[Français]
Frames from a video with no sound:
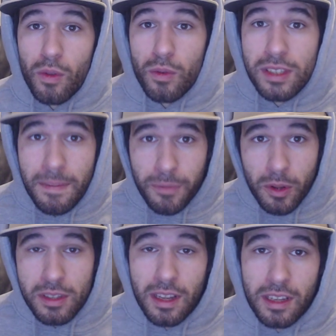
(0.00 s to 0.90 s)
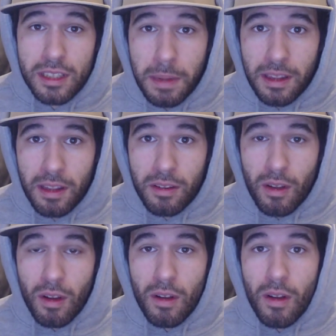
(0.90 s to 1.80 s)
75
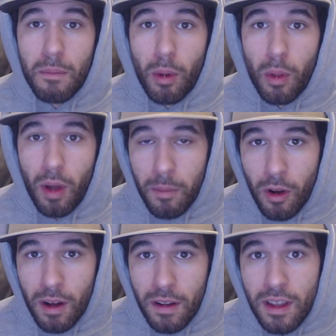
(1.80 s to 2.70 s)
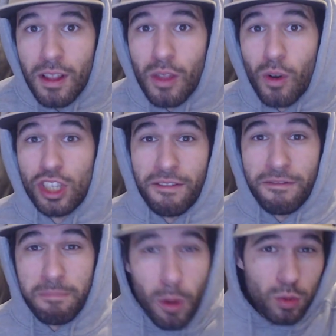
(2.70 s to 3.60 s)
spectateurs pendant un mois. Donc j'ai
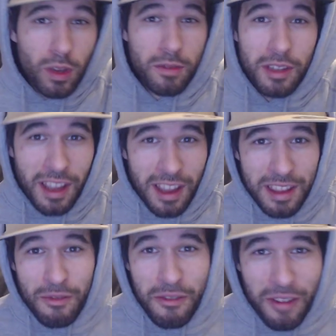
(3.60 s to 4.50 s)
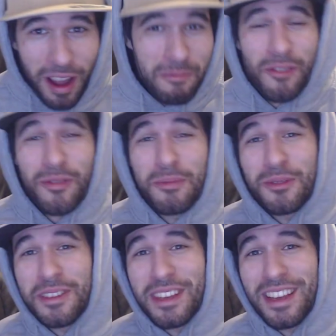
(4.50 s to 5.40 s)
besoin de votre aide, il faut vraiment que vous me
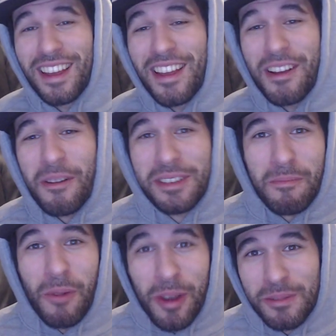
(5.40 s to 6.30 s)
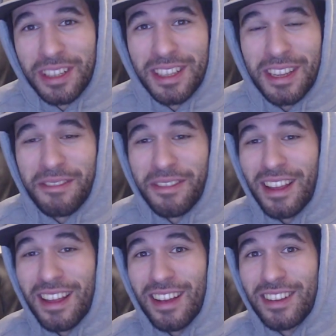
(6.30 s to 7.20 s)
souteniez. C'est mon objectif.
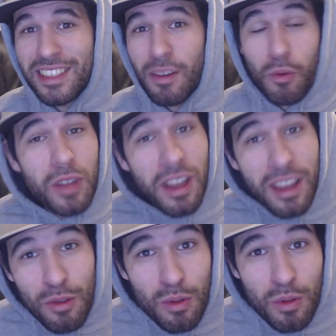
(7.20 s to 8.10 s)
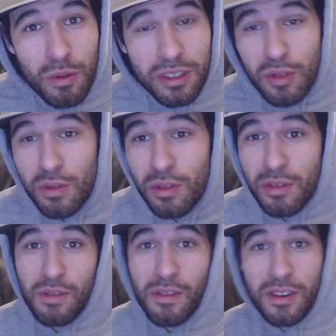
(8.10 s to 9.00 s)
Euh, ça vous coûte rien du tout, c'est juste,
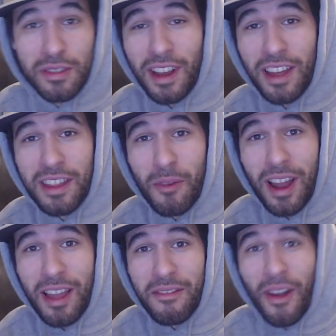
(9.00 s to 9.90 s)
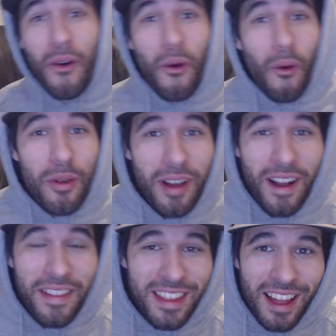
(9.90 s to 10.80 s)
il suffit juste de regarder mon live au lieu de
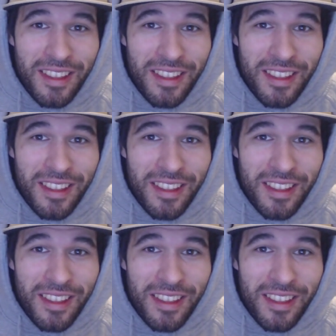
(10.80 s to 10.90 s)
regarder un